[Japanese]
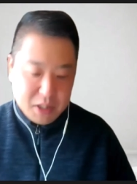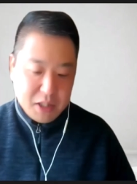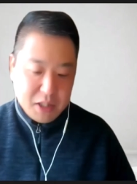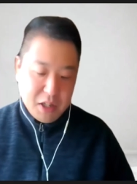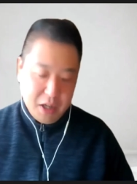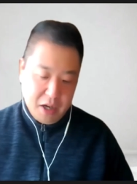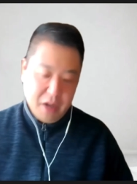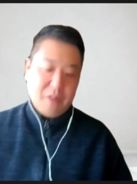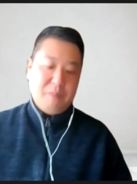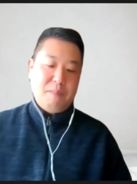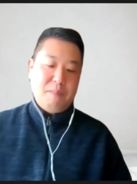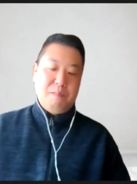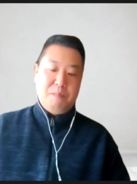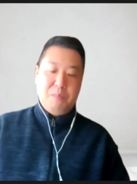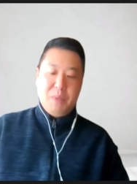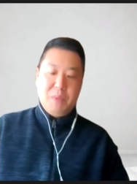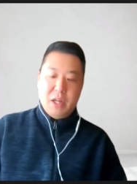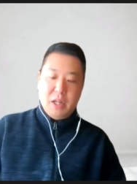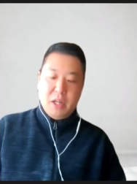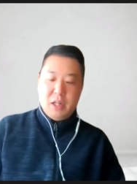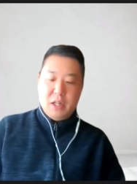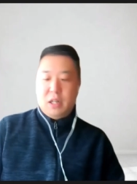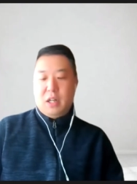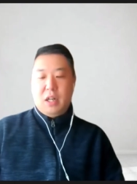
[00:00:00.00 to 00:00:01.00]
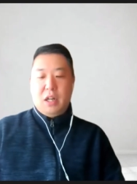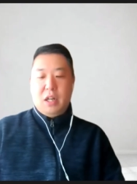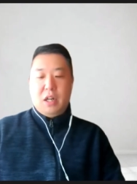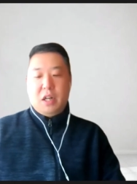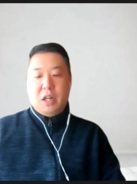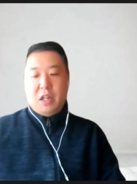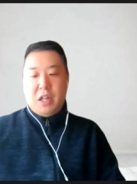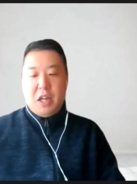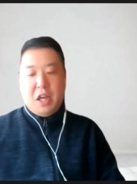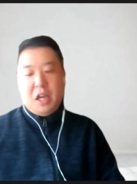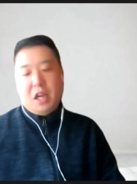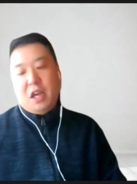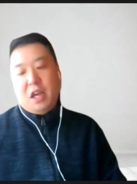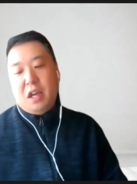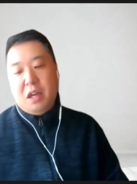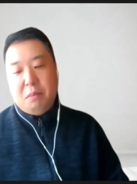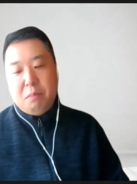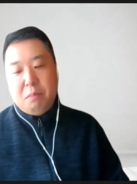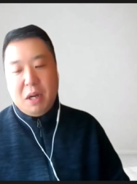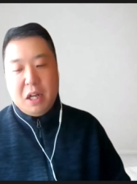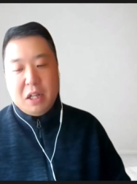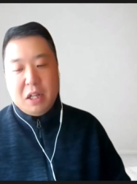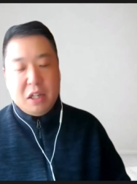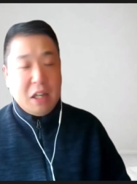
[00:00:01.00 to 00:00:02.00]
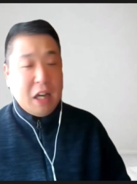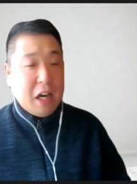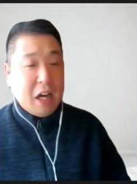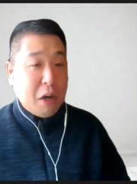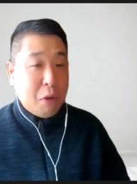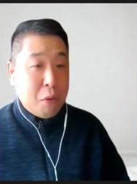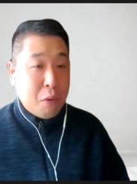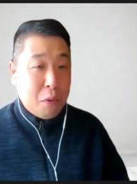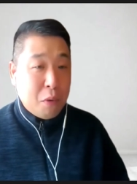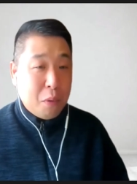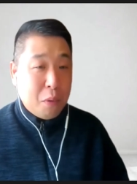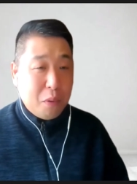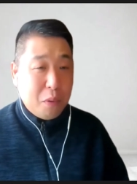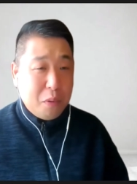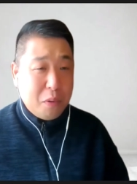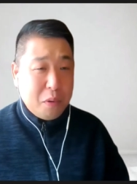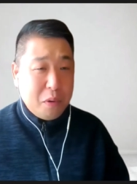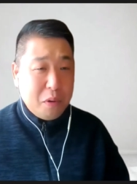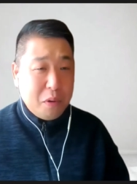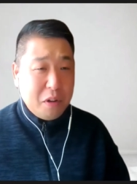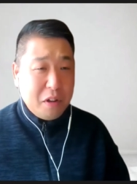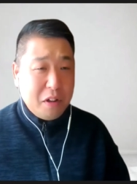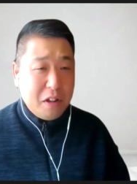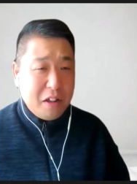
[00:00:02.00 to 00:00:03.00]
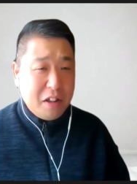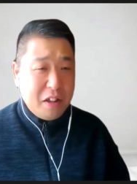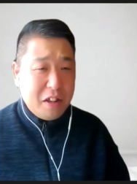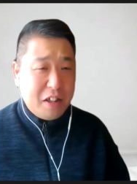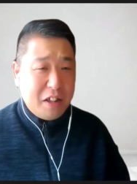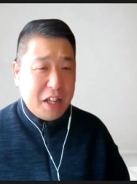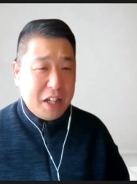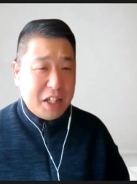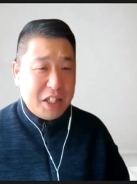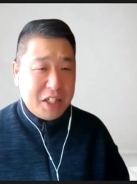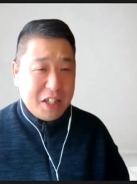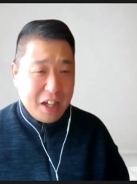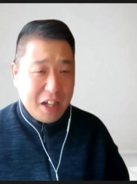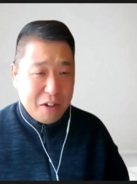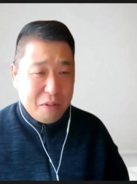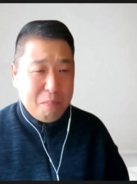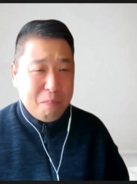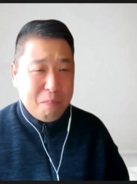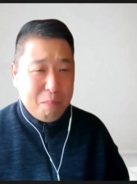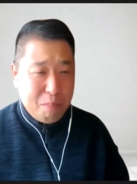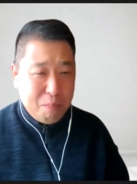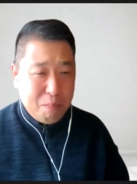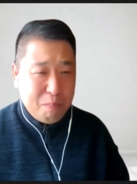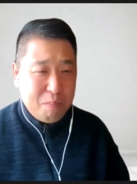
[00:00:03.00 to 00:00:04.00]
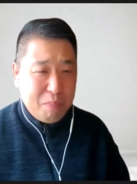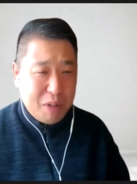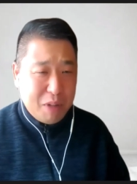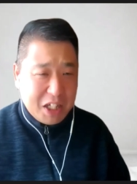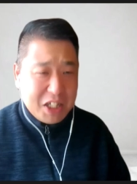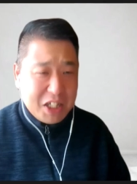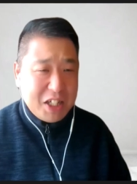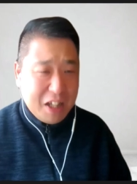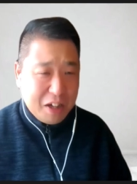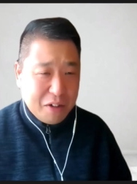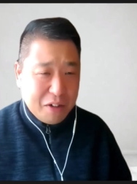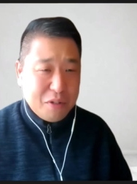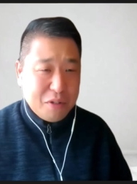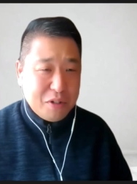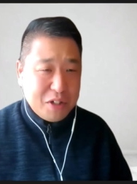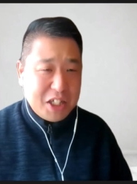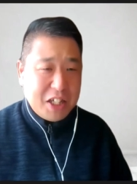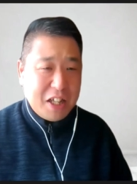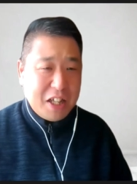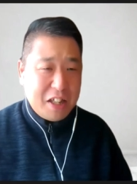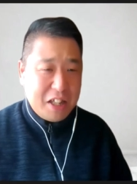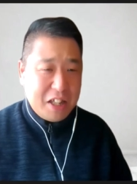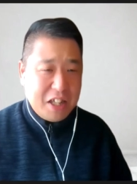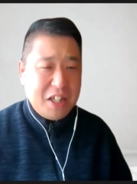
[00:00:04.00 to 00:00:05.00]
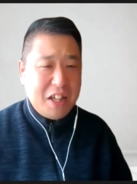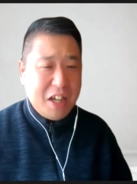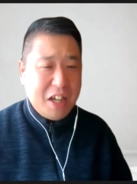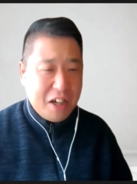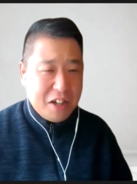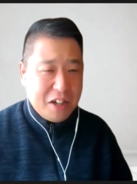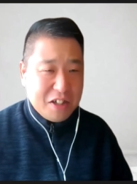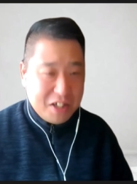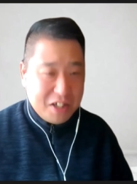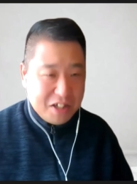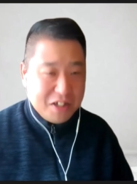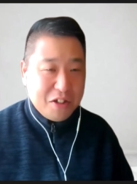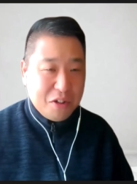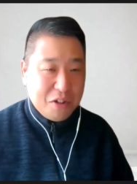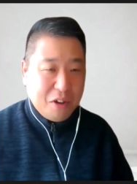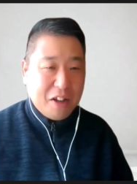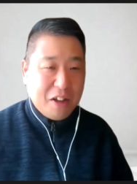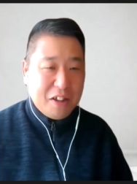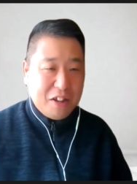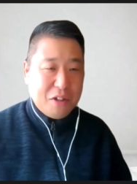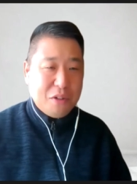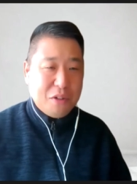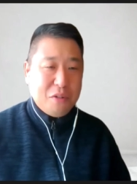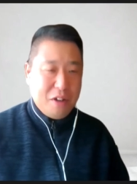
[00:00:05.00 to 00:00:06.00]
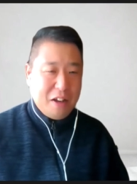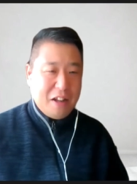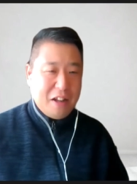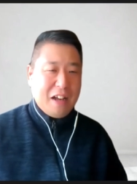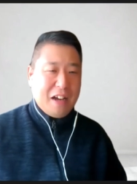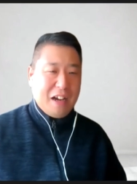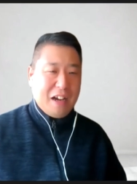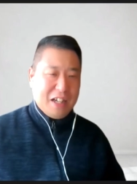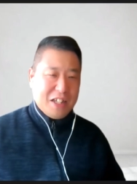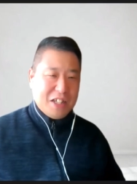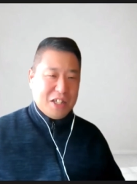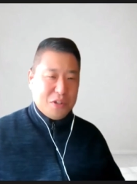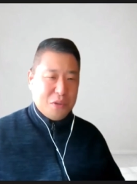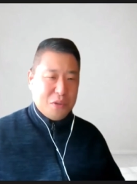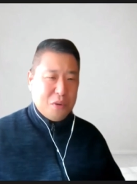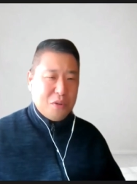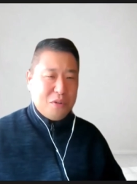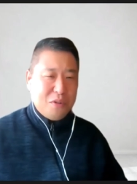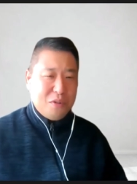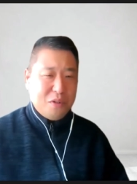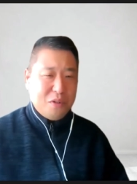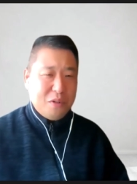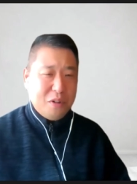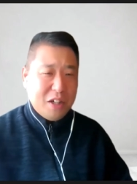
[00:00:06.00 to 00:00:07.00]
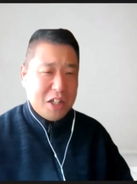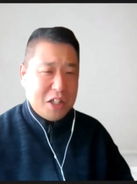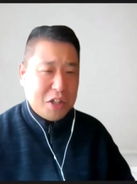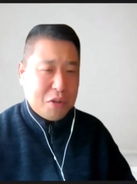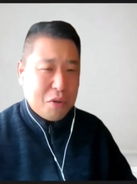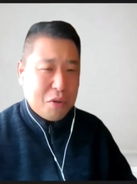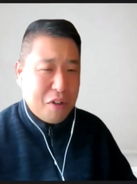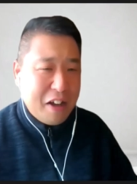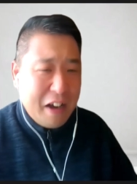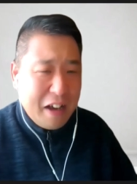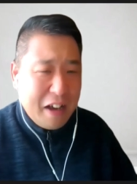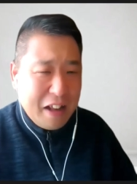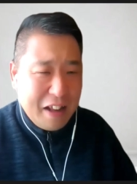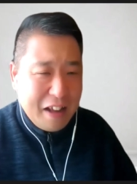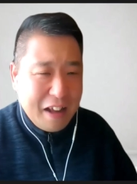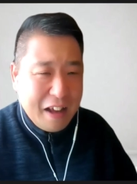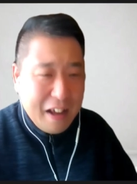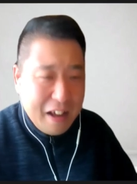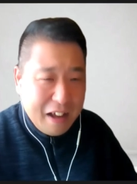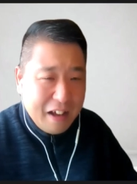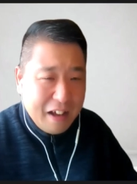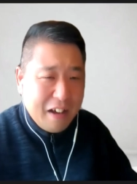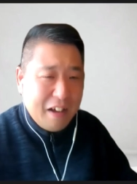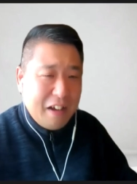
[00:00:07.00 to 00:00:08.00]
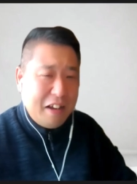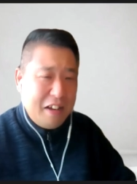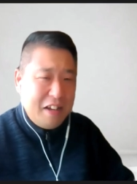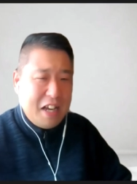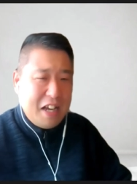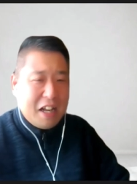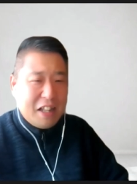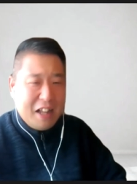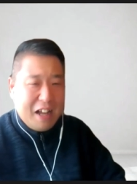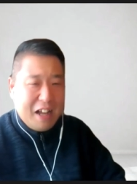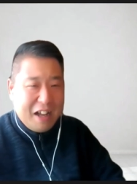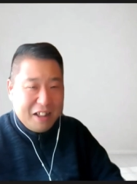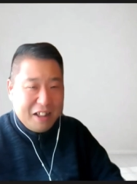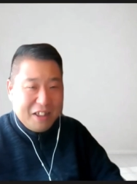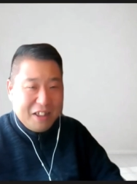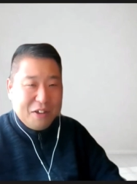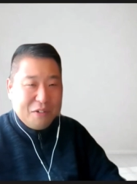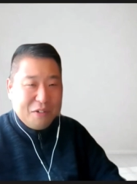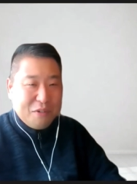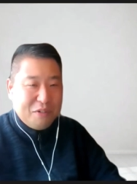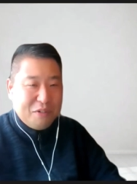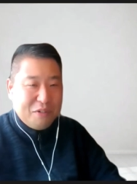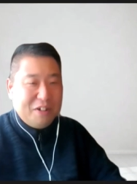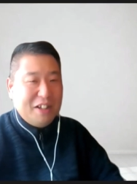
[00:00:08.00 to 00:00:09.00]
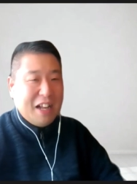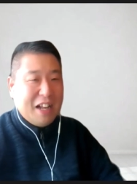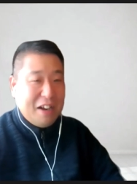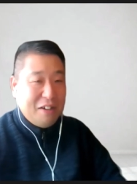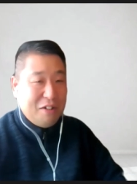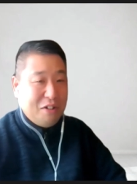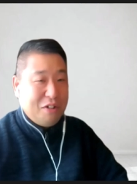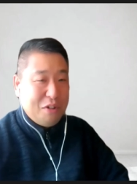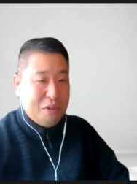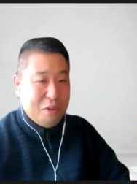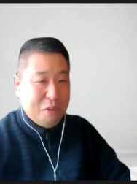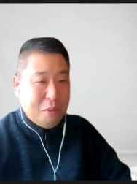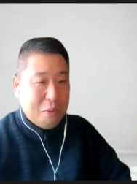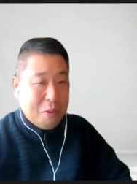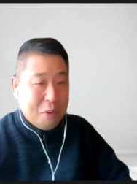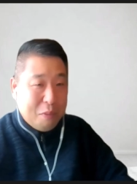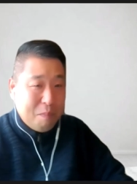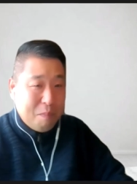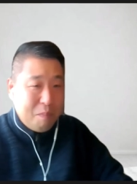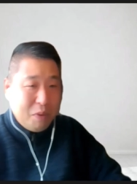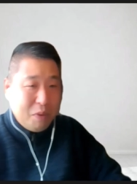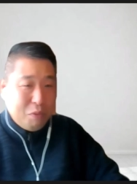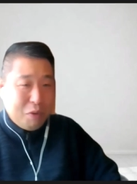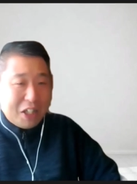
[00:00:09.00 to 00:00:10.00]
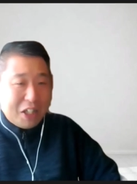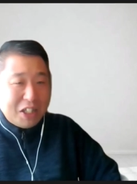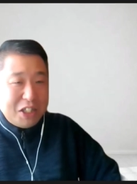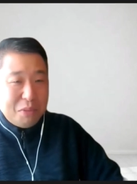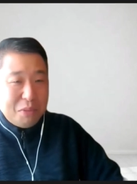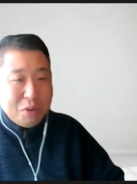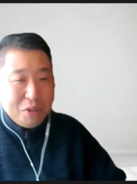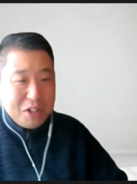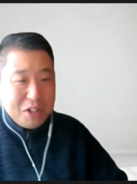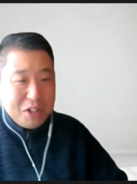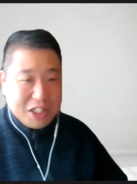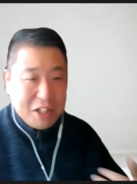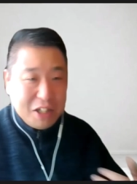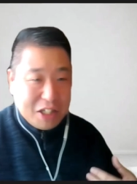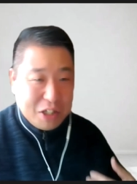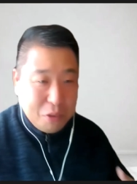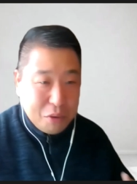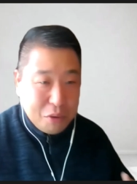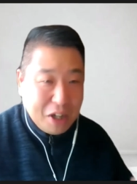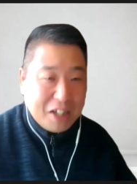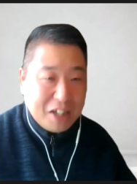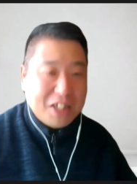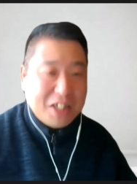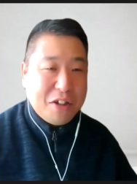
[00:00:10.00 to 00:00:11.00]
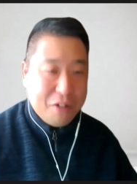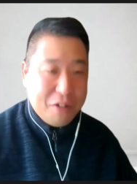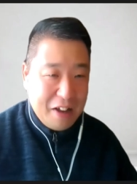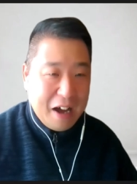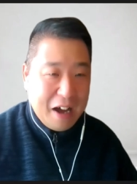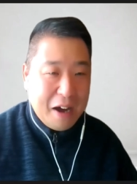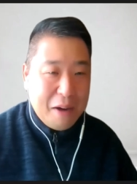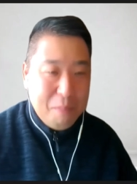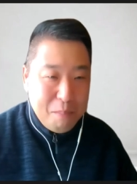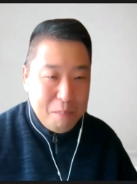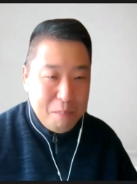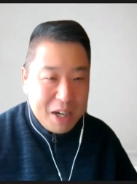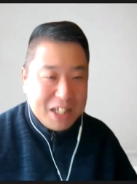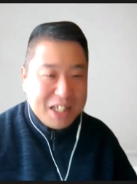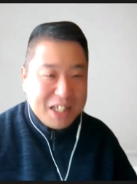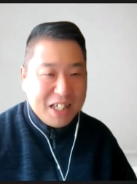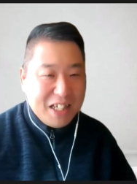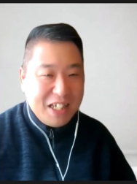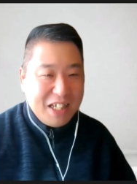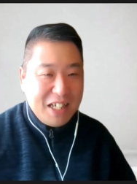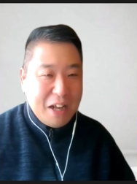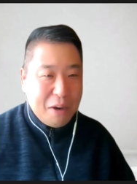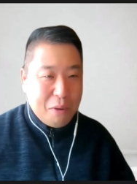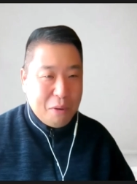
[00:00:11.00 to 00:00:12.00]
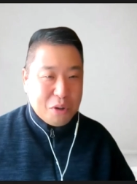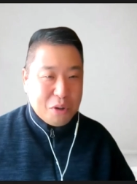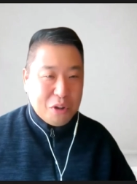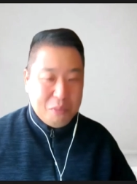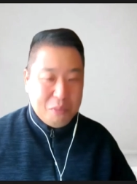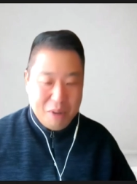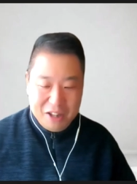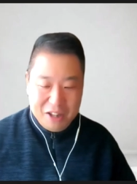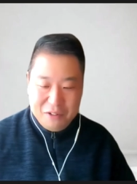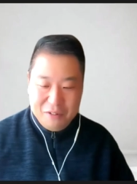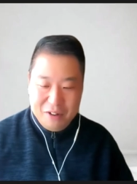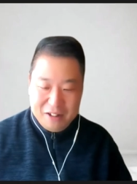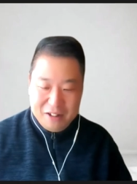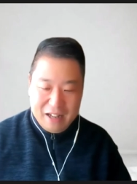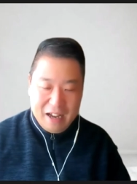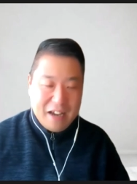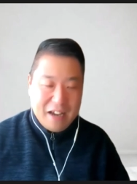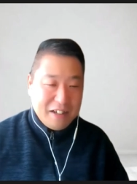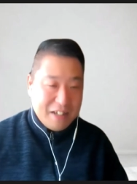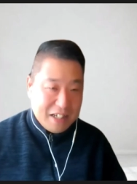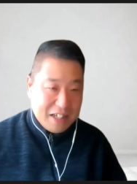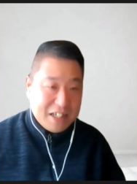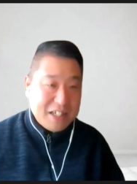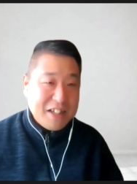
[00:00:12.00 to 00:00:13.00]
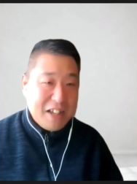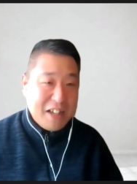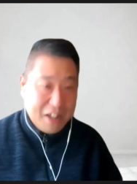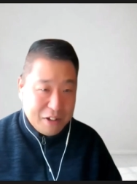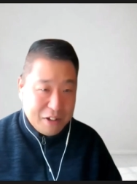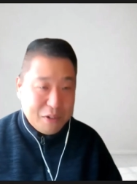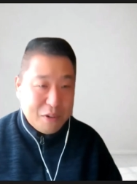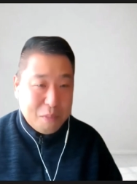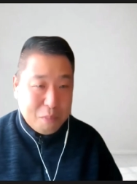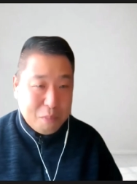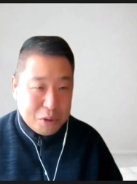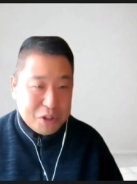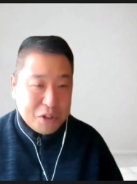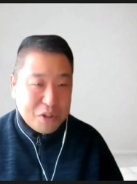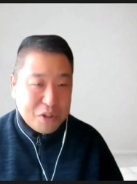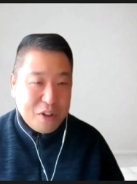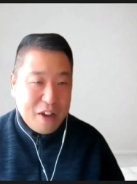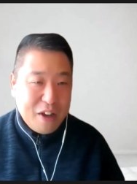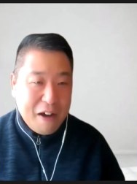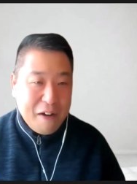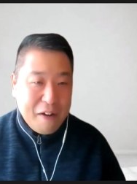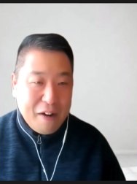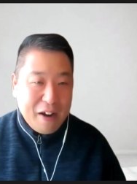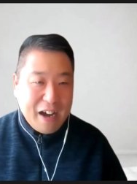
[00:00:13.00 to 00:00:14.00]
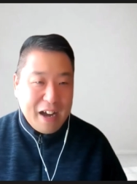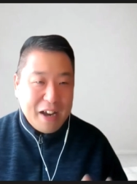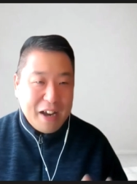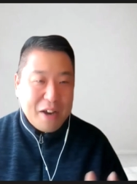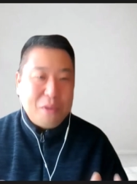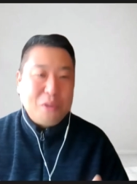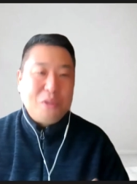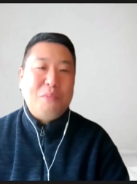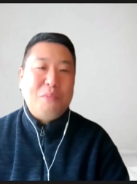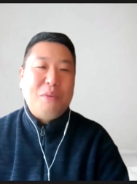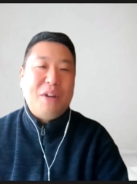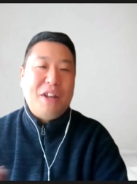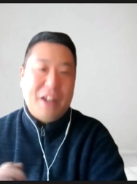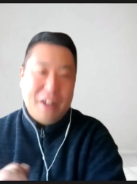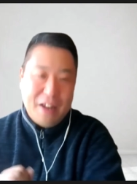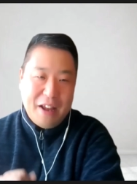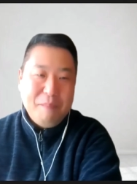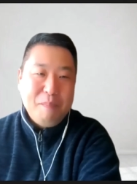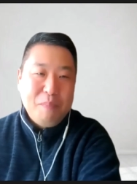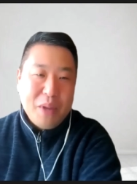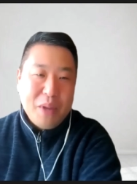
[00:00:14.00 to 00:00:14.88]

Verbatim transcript: はいー、まあ、なんかこうデジタルデジタルして DX とかっていうとねなんかすごくそれだけで嫌だっていう風になる人も私も実はそうなんですけどねあんまり好きな言葉ではないんですけどもうちょっと柔らかい言葉でね